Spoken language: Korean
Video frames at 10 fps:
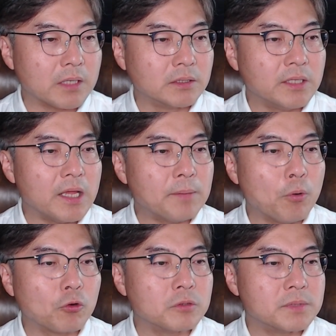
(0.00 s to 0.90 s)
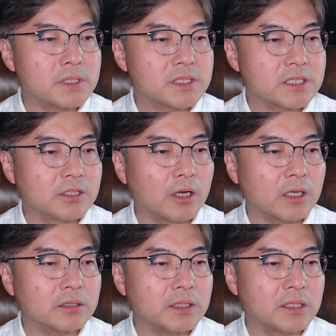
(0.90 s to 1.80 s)
은혜의 복음을
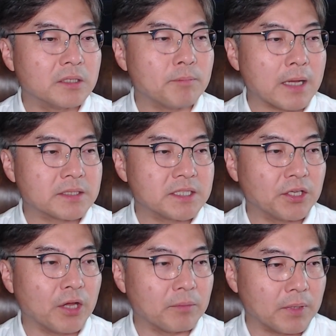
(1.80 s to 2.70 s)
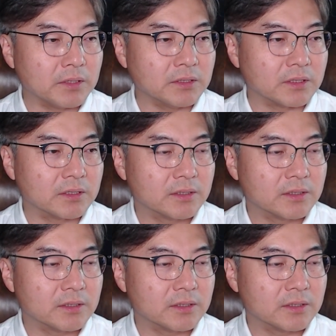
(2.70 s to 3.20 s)
증언하는 일을 마치려 하면은